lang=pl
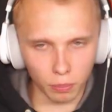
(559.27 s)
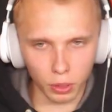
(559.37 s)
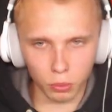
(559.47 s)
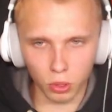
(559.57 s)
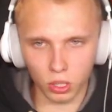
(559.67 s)

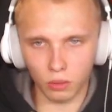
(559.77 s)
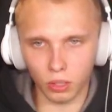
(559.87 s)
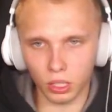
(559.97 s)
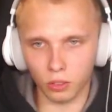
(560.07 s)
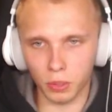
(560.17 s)
Być może
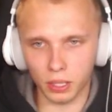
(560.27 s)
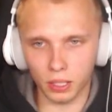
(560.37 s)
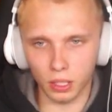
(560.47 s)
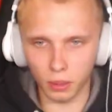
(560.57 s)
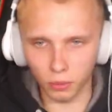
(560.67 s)
nawet nie, wpis
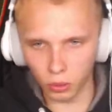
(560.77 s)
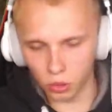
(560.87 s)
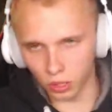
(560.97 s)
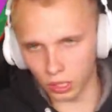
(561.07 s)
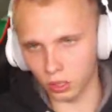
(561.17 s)
nie mam
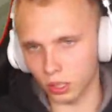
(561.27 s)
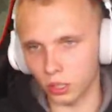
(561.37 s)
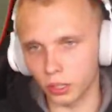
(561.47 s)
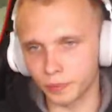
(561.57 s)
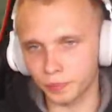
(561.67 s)
włączonego
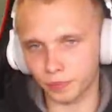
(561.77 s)
tego.